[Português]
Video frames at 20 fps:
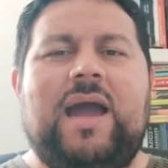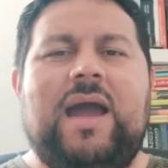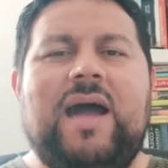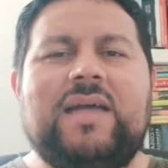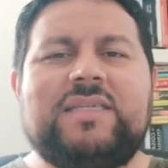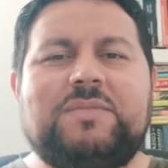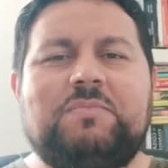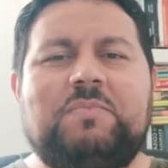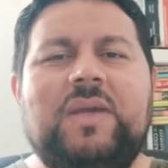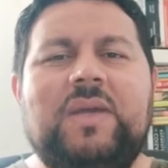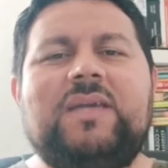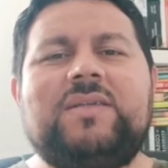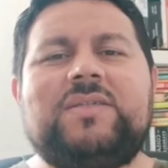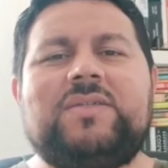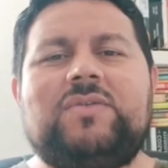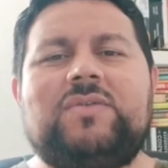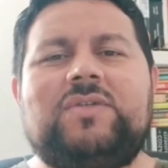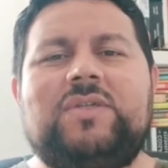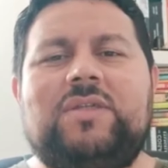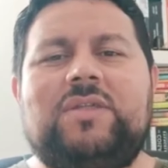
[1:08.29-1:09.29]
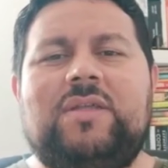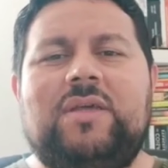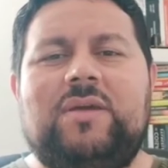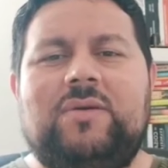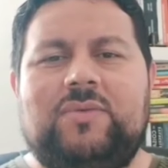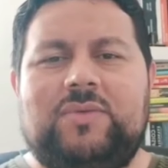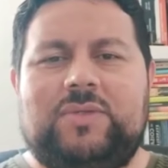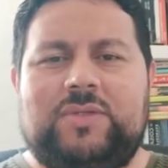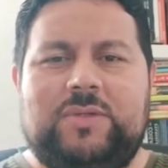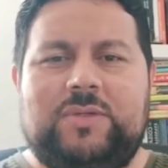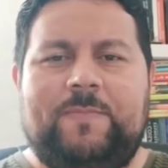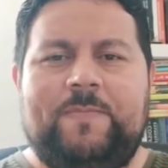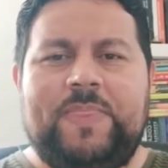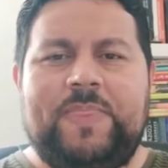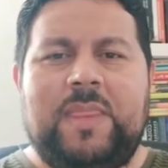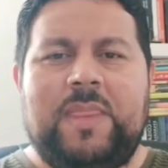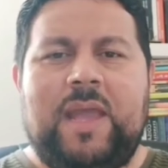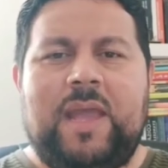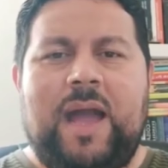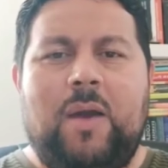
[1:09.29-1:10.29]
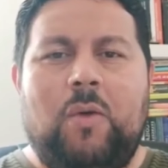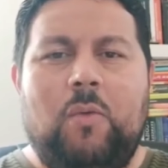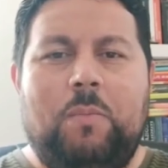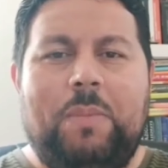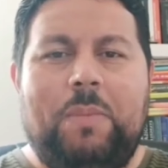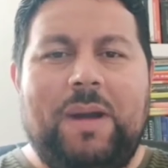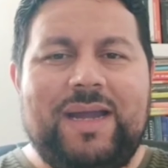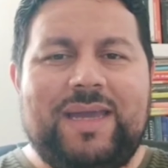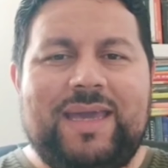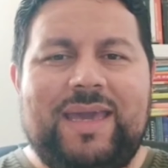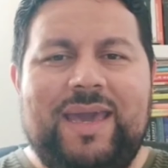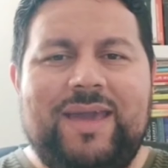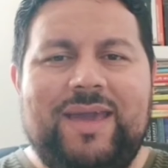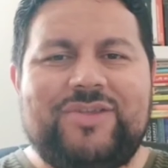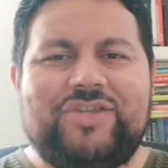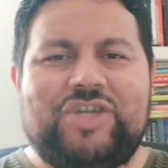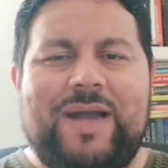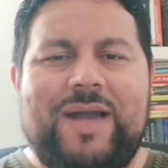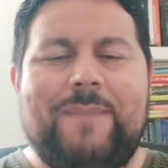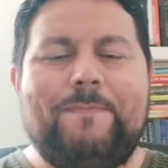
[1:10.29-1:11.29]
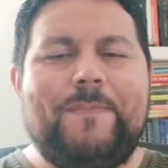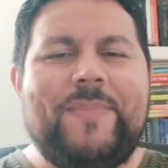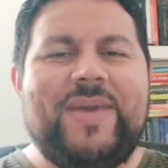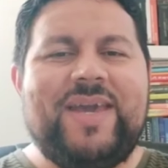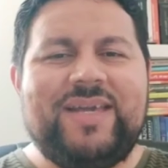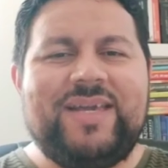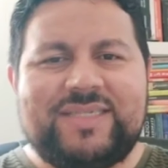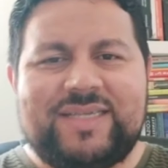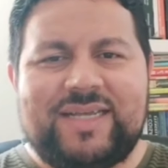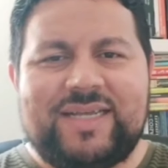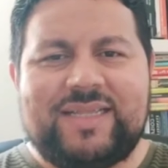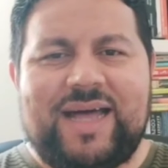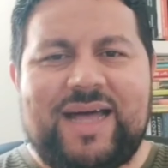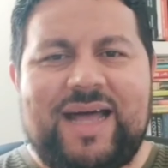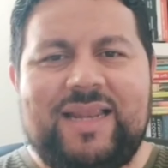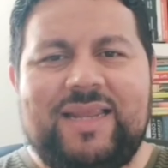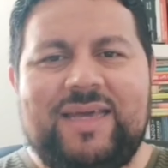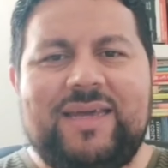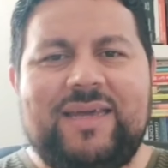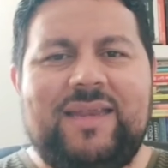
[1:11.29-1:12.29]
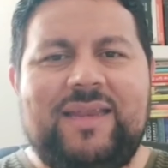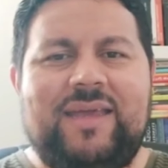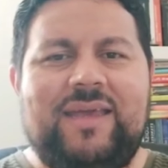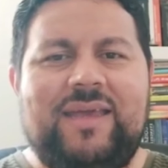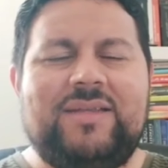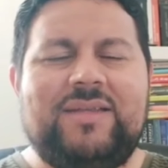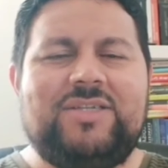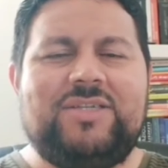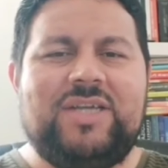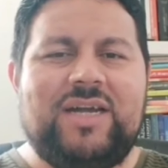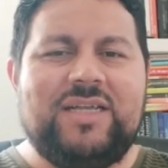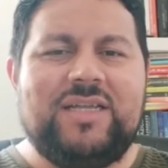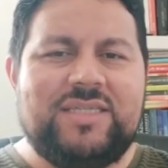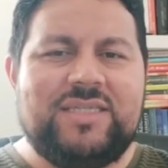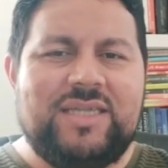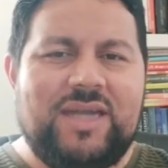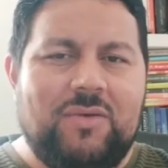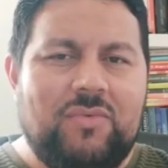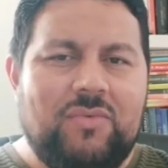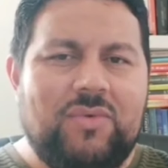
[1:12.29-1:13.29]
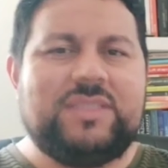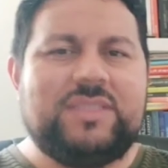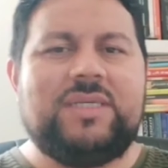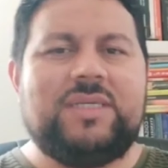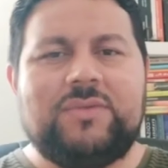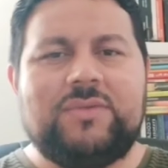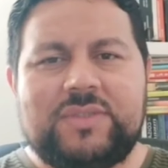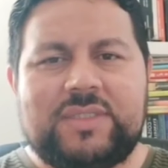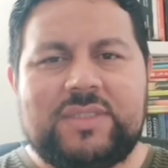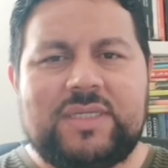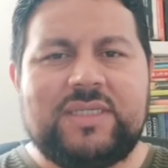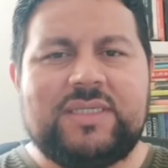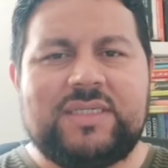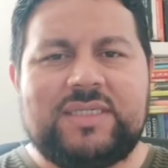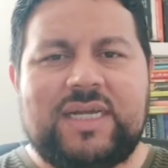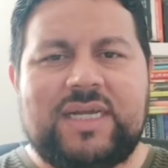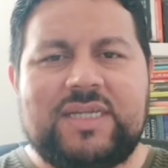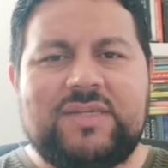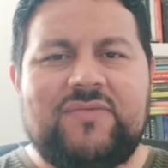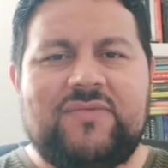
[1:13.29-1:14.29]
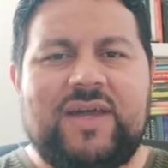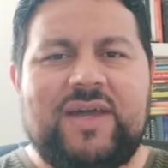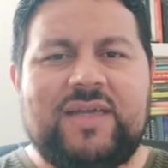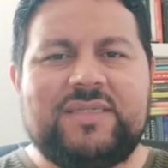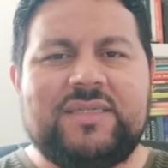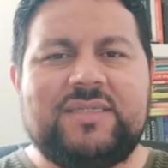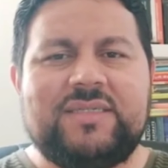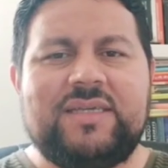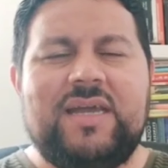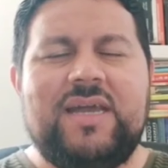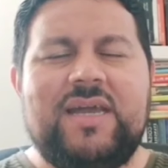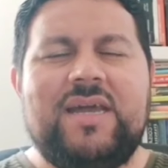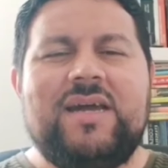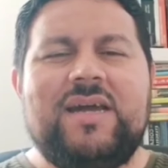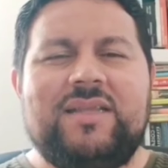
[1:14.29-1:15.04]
as bênçãos de Deus o banquete, a mesa da alegria diante de algumas circunstâncias adversas,